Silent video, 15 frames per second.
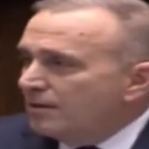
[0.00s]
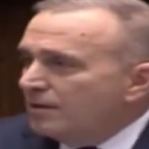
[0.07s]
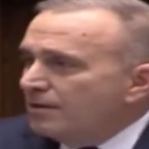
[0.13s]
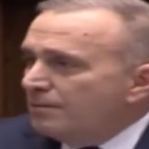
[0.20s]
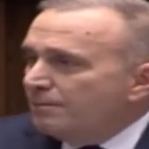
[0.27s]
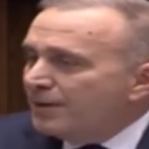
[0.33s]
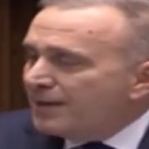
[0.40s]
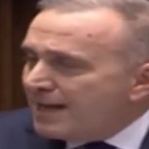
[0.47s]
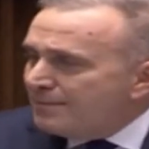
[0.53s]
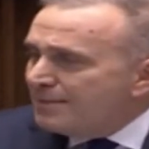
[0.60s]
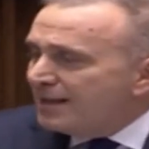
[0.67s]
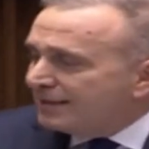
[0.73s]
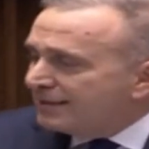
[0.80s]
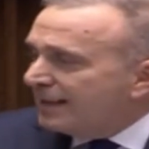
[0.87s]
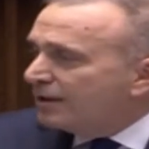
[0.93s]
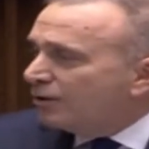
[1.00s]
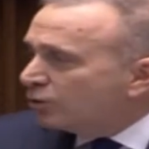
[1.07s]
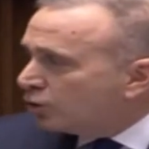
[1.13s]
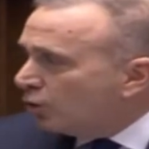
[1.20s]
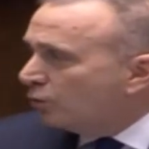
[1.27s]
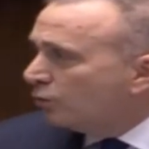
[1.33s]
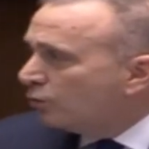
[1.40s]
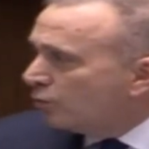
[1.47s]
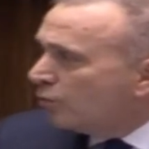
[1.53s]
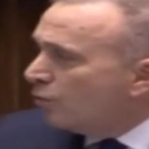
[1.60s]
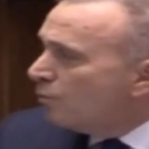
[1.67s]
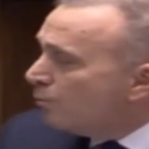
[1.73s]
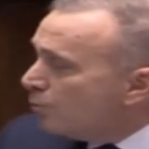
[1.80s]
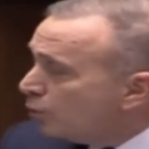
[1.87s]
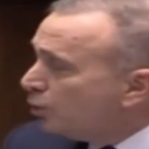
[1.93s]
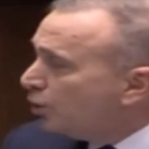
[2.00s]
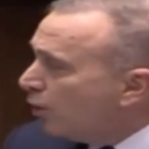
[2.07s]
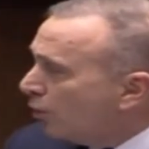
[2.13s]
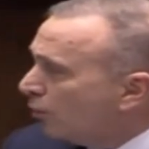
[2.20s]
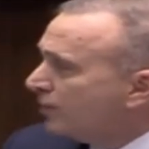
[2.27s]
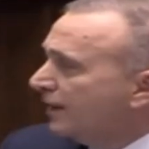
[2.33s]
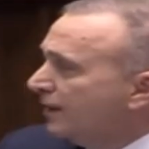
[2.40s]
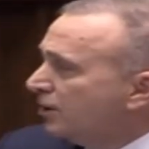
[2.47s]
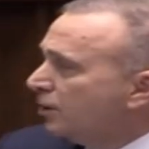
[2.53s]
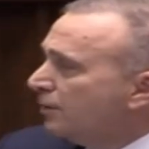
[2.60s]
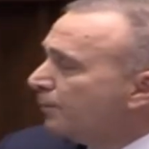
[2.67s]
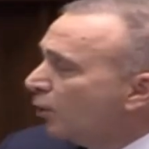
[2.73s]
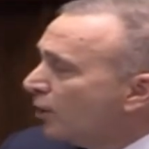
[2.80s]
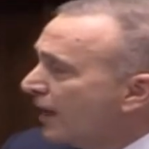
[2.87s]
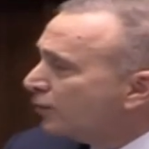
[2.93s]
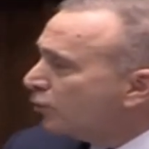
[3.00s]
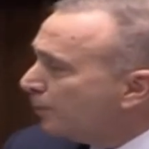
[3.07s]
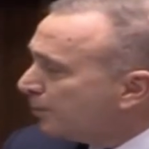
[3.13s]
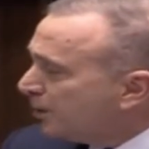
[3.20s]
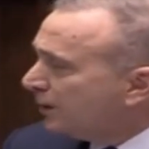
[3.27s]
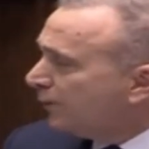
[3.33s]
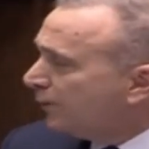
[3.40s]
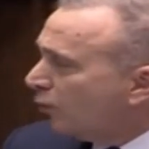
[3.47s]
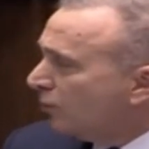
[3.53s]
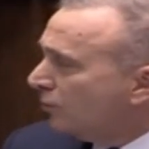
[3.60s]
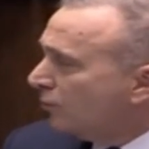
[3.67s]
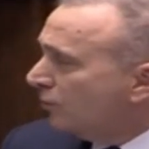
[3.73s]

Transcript: premier tego rządu musi odejść, bo na to przyzwolił.